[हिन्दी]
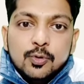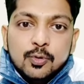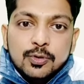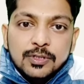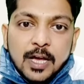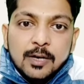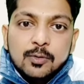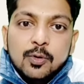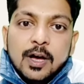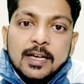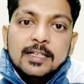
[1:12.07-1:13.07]
उस शार्क को
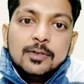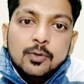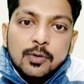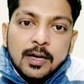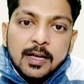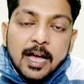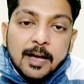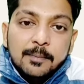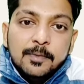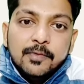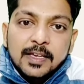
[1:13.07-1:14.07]
खाने से रोका
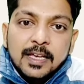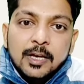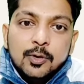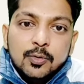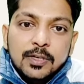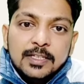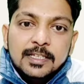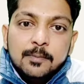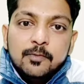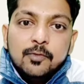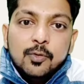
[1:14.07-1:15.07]
अब वैज्ञानिकों ने
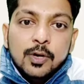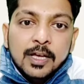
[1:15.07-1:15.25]
जब वो